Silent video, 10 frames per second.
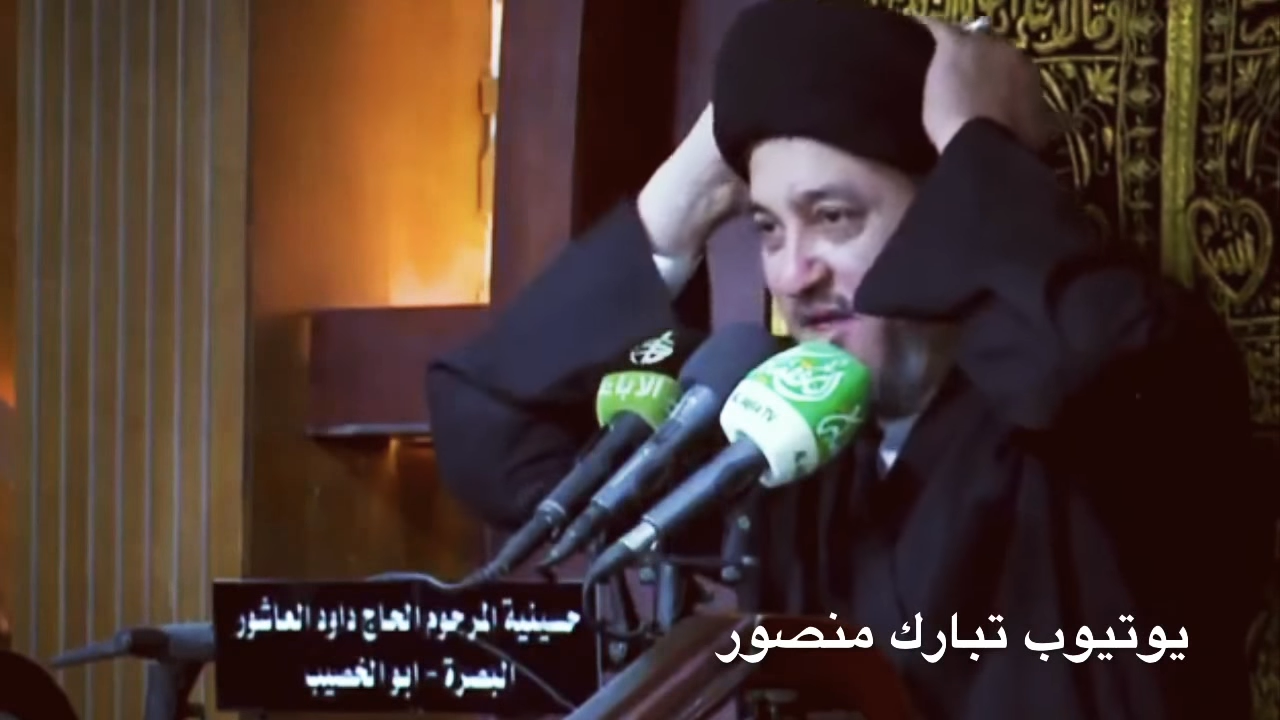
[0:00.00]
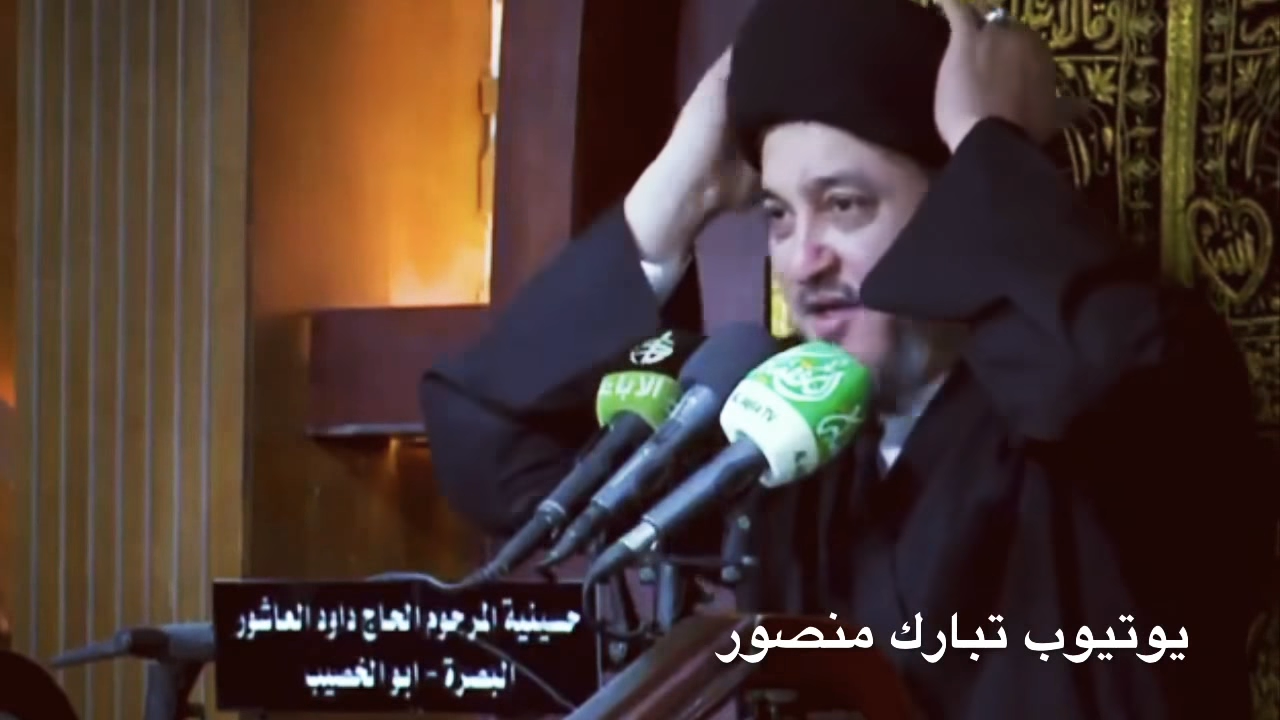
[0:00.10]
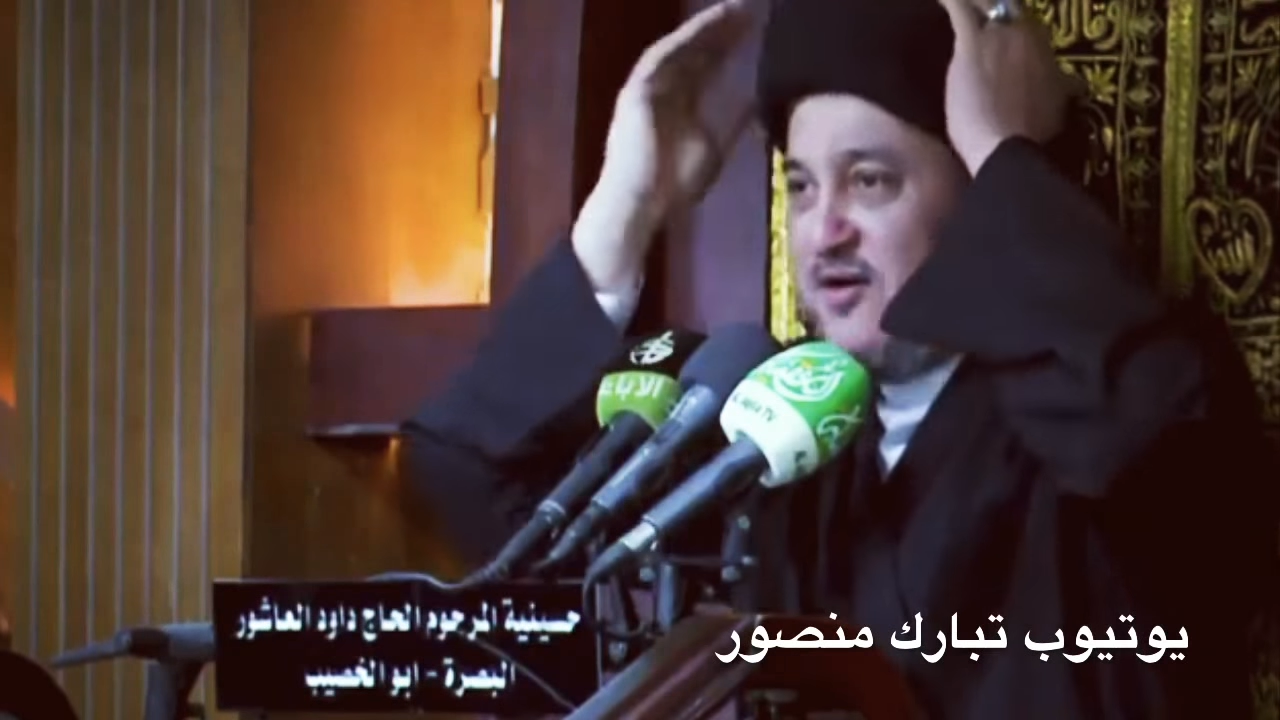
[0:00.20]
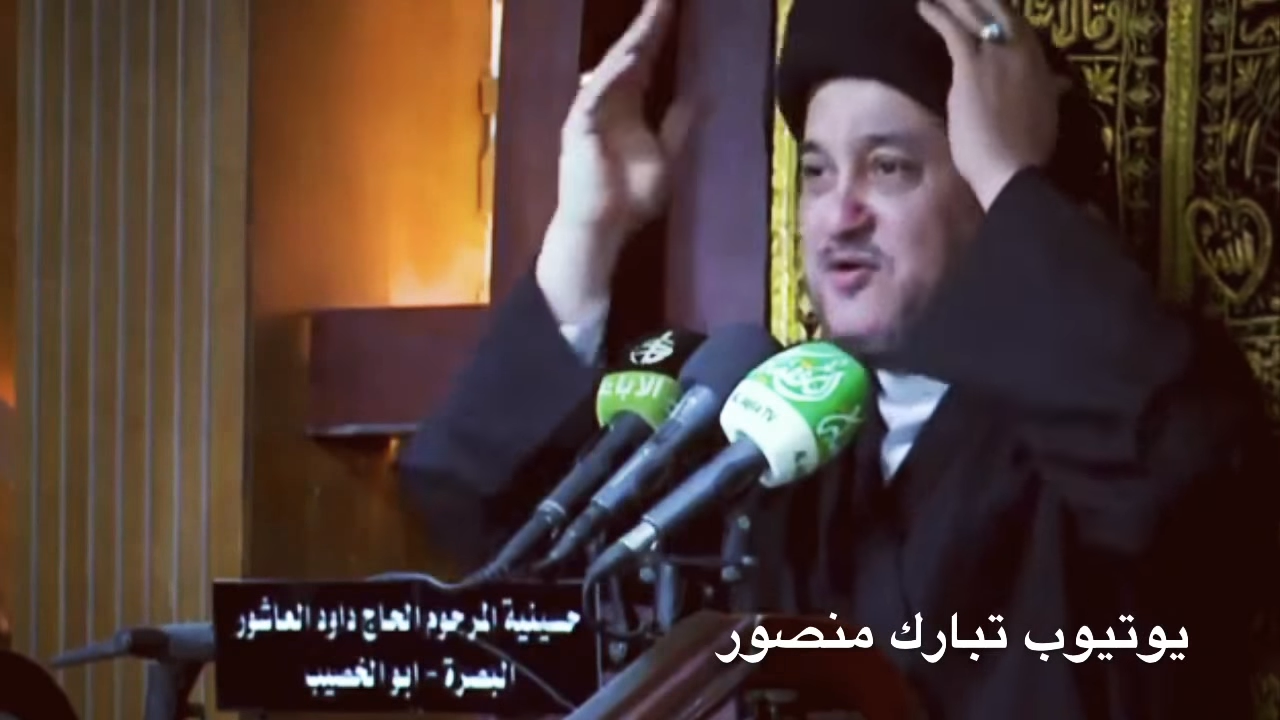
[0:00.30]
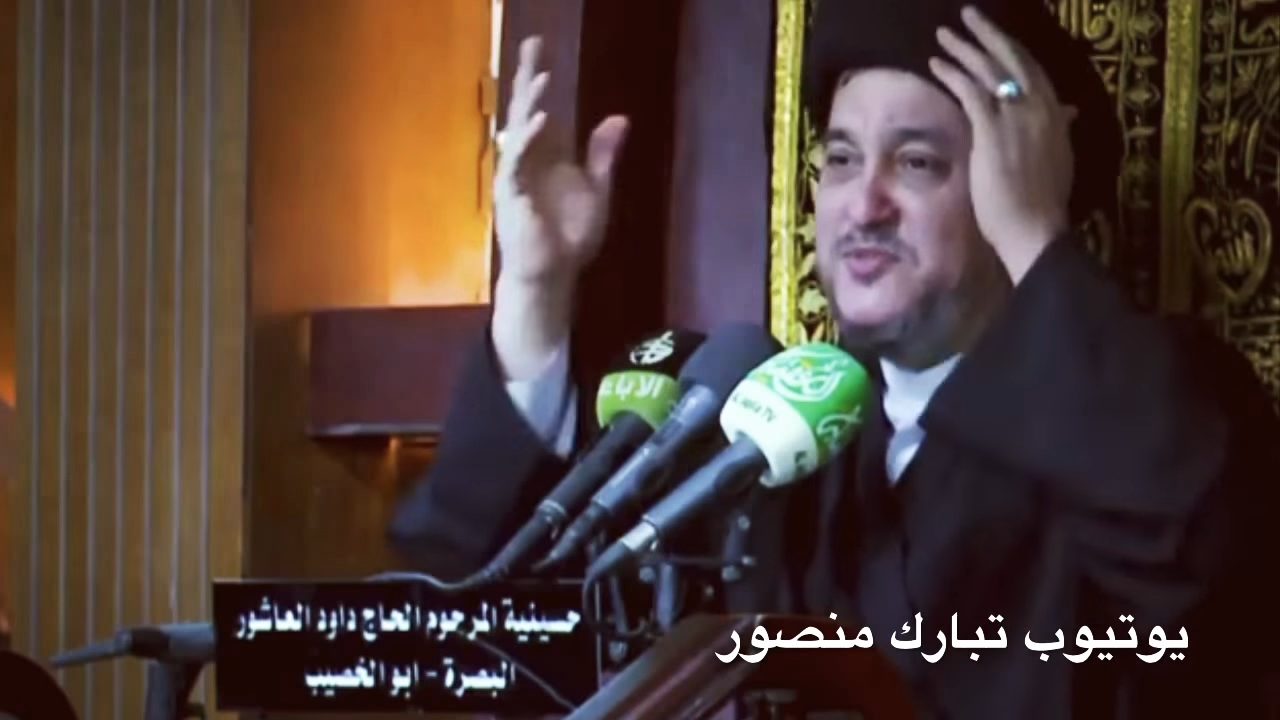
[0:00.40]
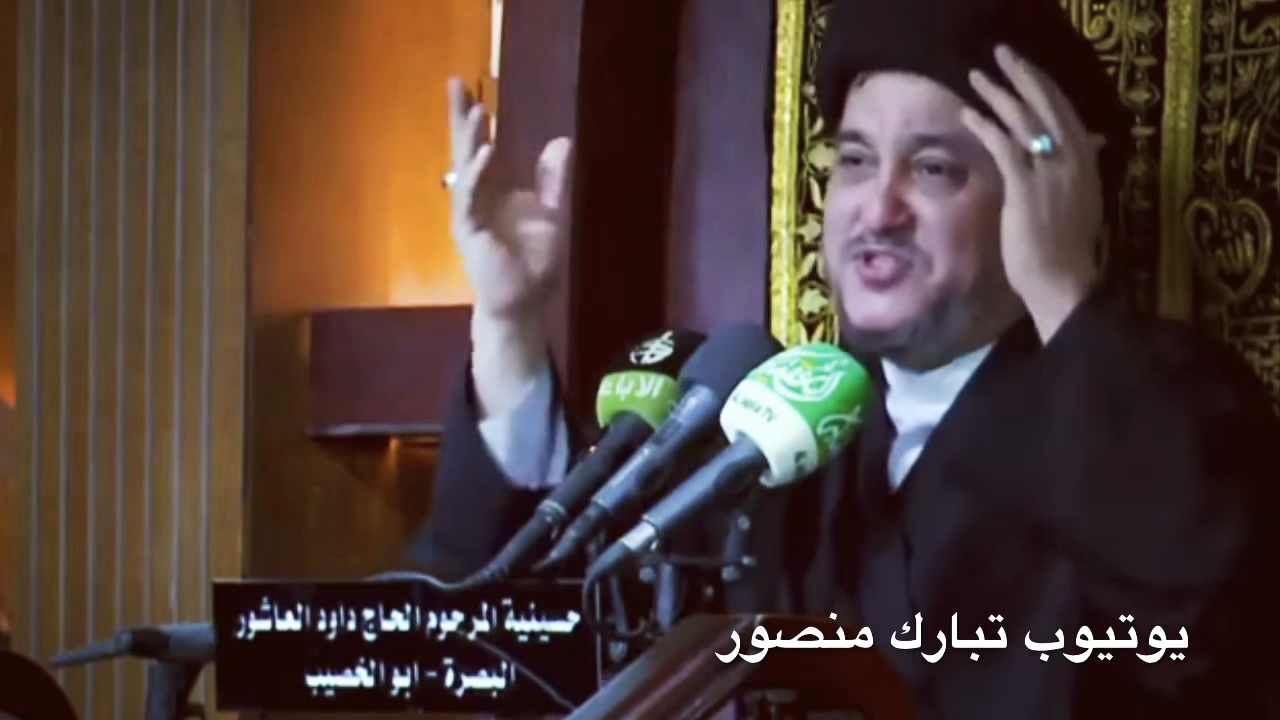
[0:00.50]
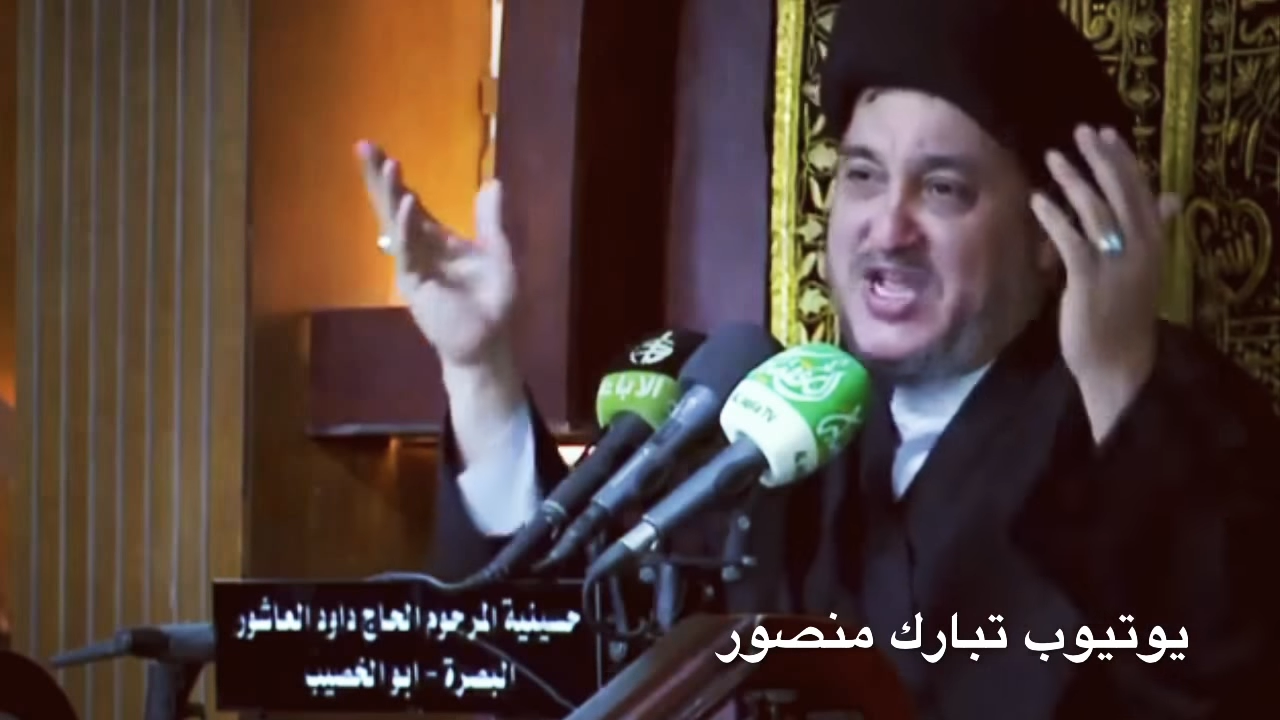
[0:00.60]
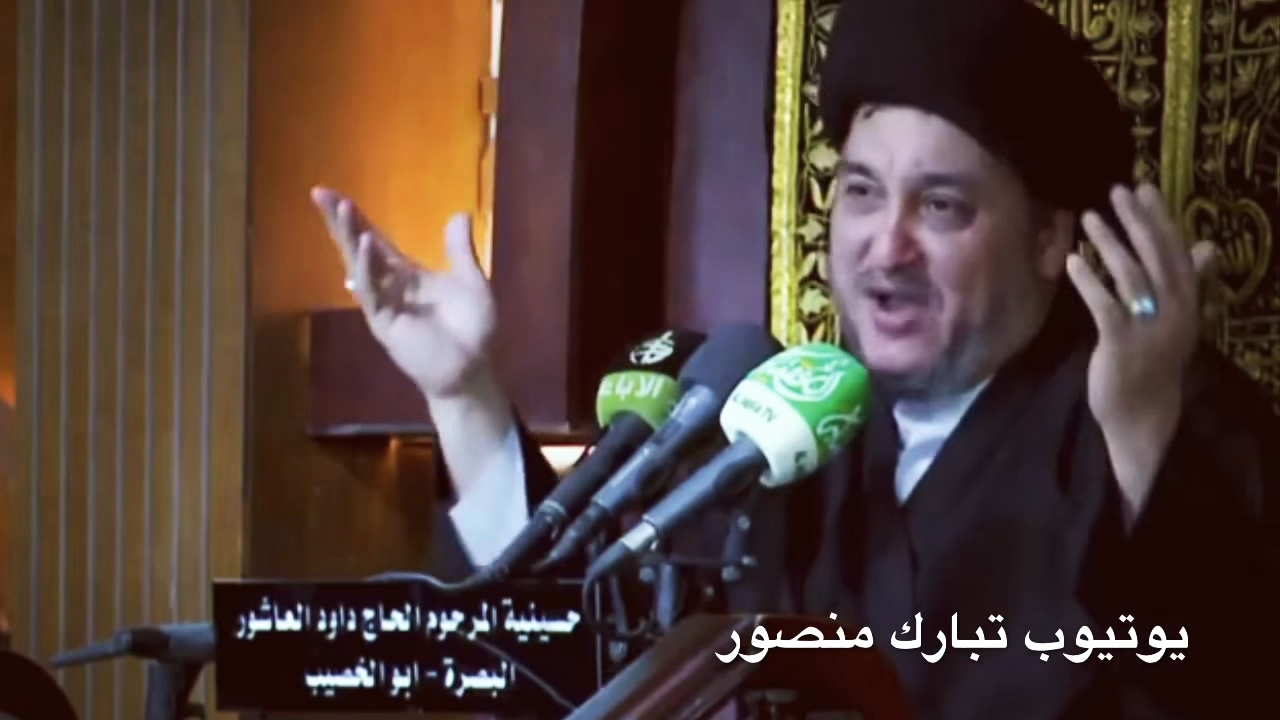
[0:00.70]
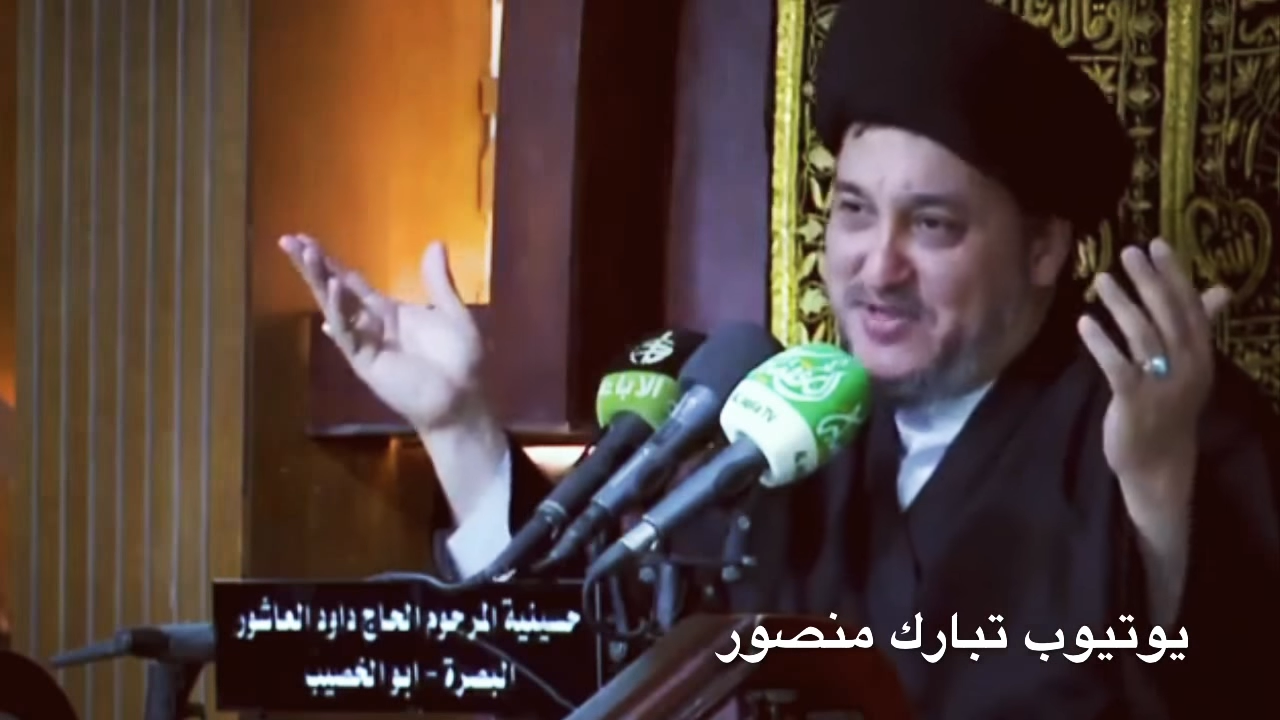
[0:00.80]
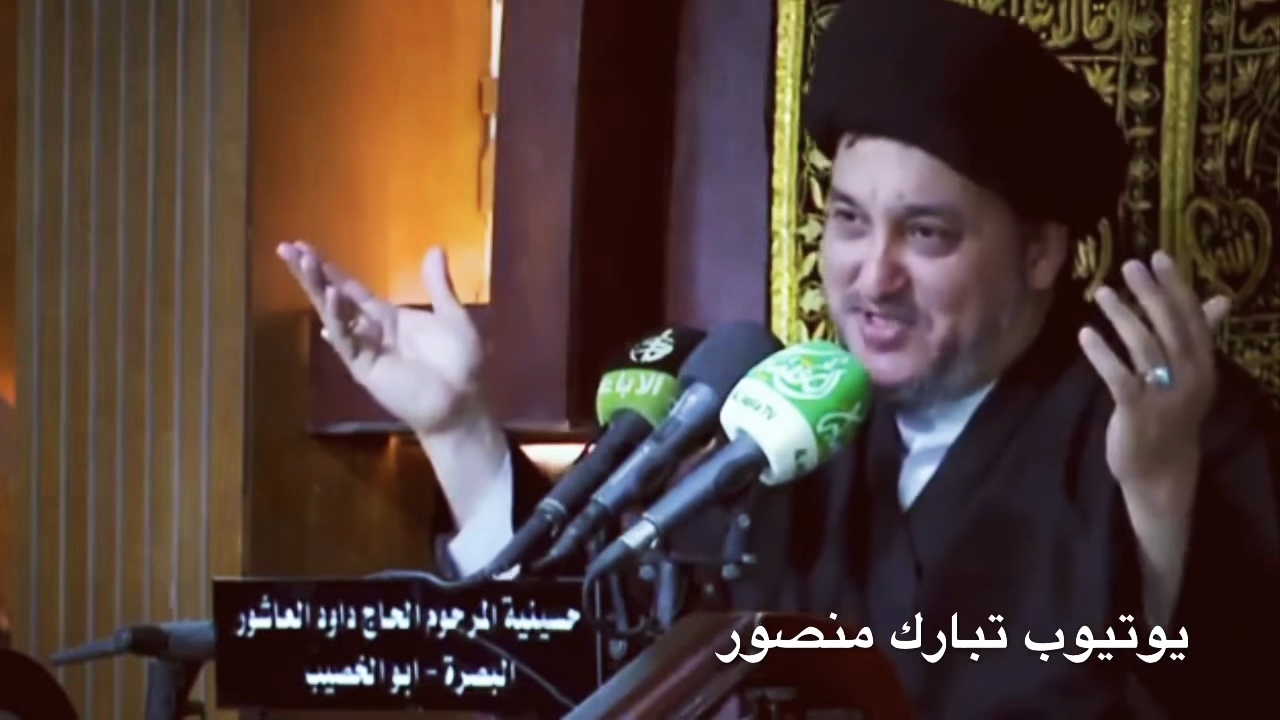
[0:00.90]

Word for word: لكم ايش دعوه